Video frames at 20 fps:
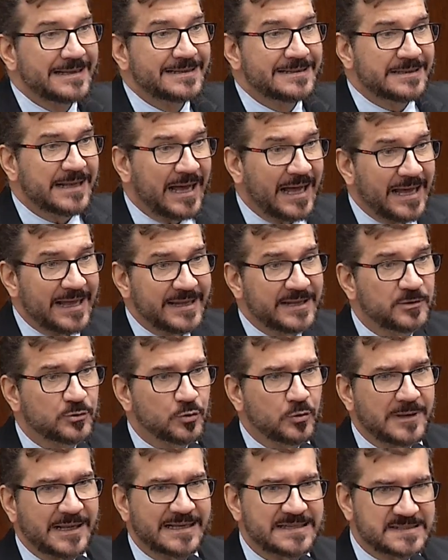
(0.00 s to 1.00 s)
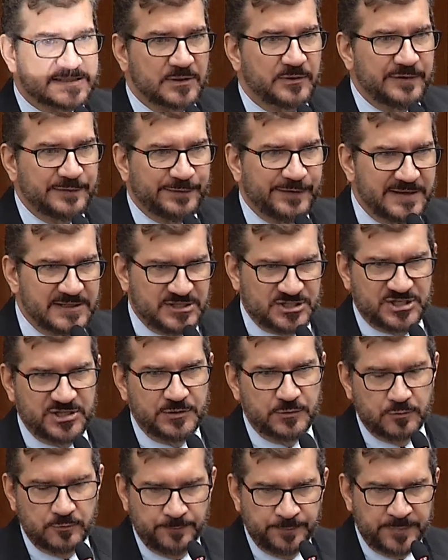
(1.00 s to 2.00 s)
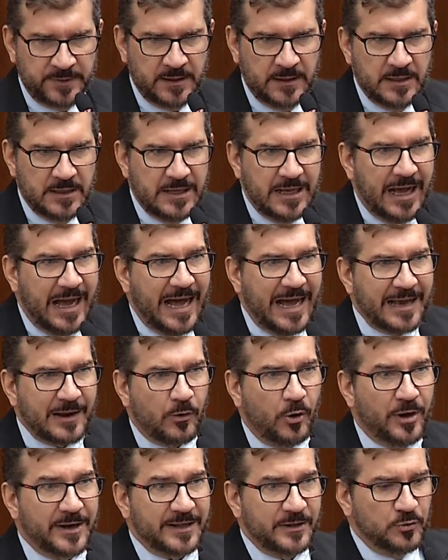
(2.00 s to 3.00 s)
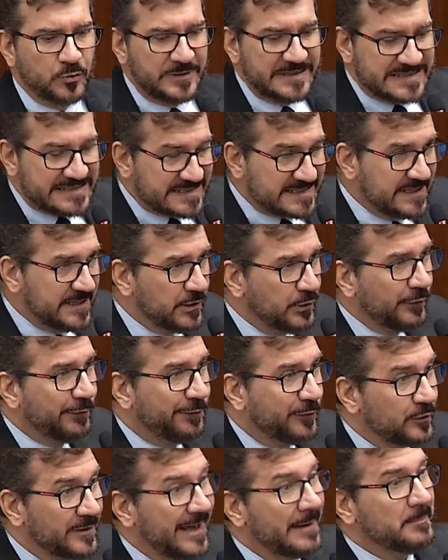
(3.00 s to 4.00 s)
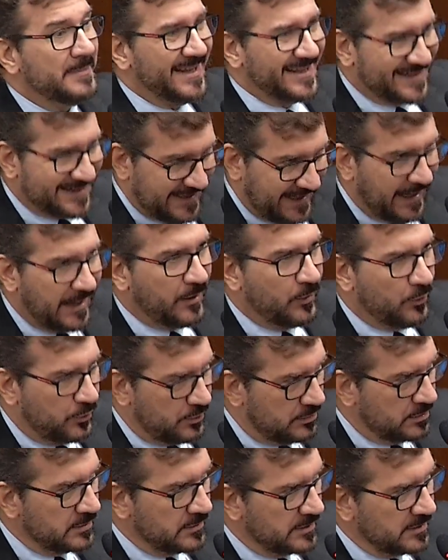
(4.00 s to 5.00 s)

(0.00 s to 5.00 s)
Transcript: na educação infantil. Agora, no ensino fundamental,